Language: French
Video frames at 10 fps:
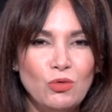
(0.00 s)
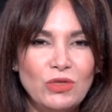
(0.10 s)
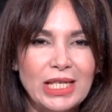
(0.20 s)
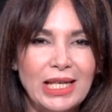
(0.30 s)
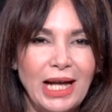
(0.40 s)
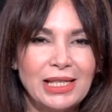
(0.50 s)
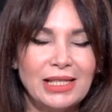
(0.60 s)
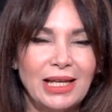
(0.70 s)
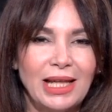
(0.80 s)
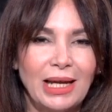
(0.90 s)
musical
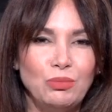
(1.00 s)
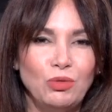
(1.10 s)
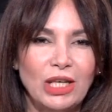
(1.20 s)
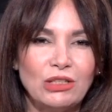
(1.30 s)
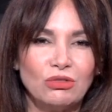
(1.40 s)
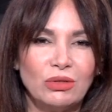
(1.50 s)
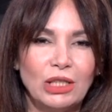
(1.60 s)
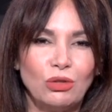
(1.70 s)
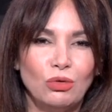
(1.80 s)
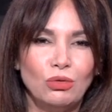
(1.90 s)
qui a la réputation
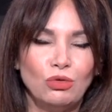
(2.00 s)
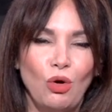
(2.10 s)
d'être euh,